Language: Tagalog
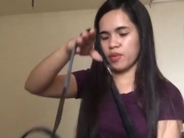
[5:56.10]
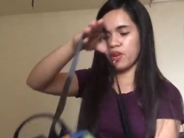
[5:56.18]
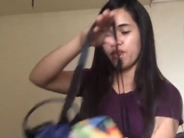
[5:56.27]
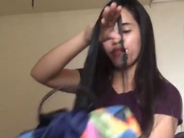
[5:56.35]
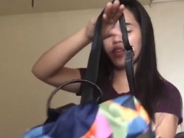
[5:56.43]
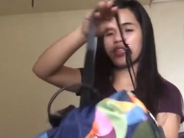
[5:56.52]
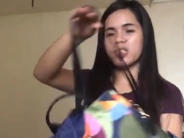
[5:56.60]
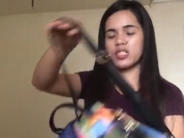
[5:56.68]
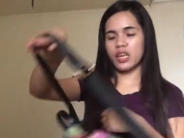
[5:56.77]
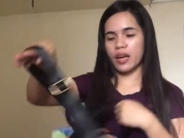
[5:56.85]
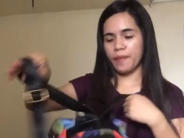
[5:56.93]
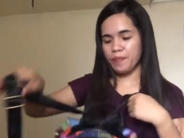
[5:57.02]
Pero in
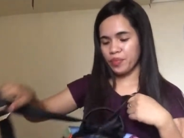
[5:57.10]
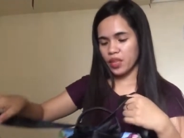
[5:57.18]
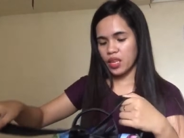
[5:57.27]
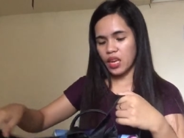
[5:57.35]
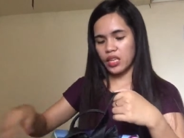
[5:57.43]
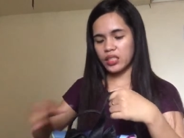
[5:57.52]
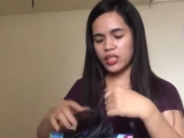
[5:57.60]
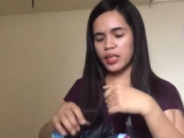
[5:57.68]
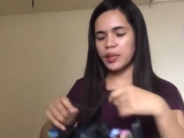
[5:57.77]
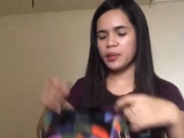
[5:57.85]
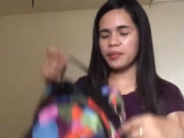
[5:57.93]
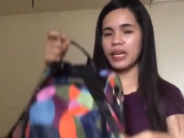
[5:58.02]
fairness ha, ang
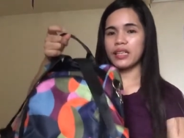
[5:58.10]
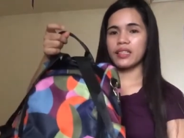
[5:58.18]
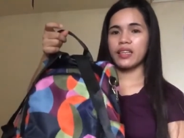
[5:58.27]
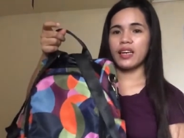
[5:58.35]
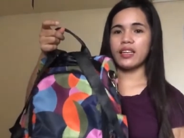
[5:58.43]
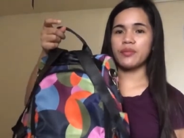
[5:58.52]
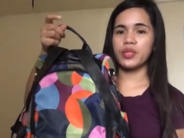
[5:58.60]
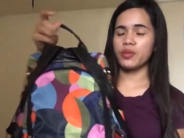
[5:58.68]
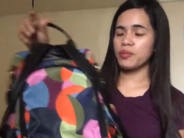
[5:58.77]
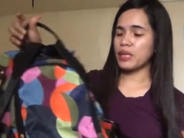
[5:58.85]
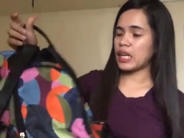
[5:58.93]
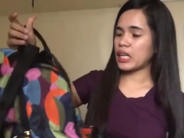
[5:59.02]
ganda ng bag. Alam niya
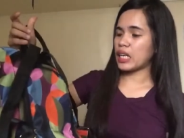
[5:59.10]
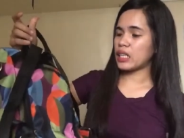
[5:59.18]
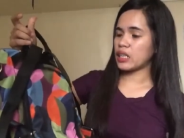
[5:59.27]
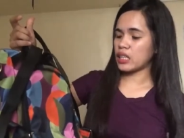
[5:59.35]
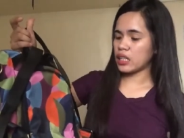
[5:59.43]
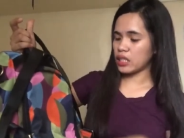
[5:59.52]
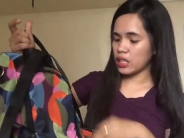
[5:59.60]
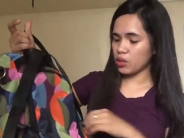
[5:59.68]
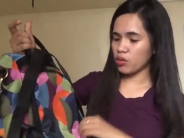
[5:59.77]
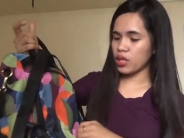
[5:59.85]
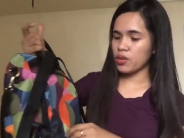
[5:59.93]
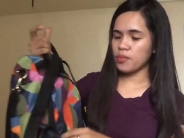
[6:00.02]
kung bakit
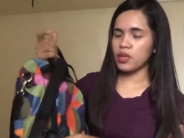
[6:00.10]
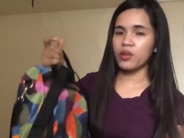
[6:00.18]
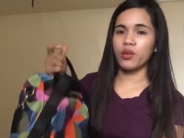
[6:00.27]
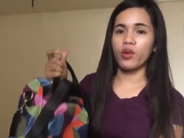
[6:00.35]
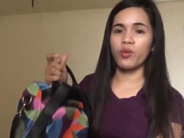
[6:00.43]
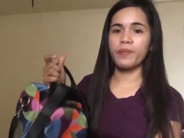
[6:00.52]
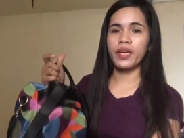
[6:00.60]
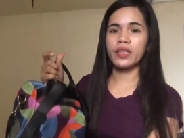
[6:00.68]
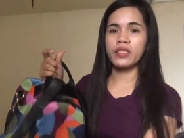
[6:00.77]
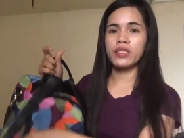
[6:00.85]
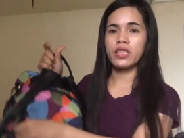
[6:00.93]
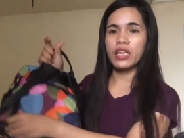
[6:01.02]
dito kayo
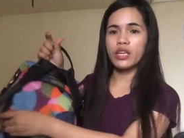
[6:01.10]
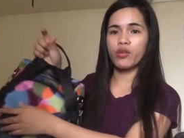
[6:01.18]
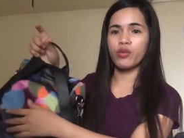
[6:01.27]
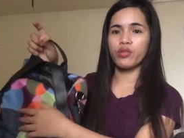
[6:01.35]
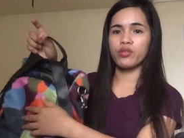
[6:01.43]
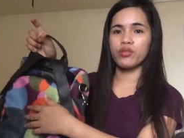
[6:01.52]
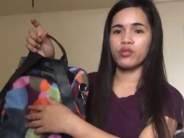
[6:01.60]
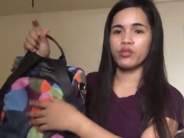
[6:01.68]
mag-open sa likod.